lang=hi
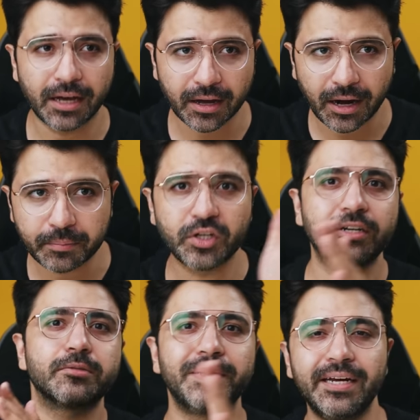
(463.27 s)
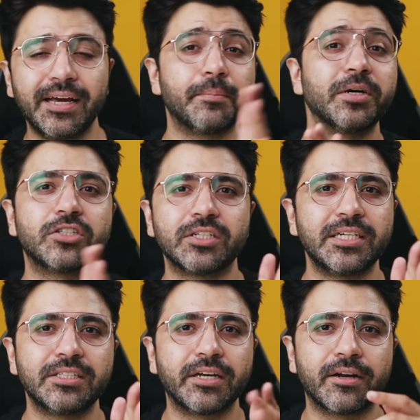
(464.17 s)
अगर आप शर्ट स्पीड या अपर्चर
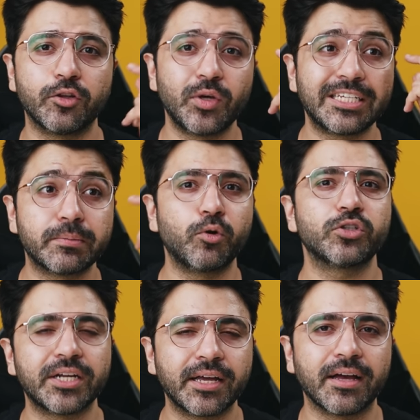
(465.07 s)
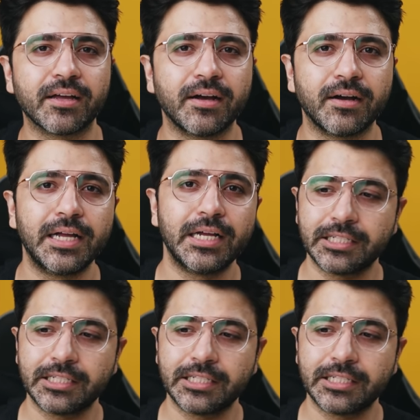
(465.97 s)
चेंज कर रहे हो तो एक्सपोजर क्या आएगा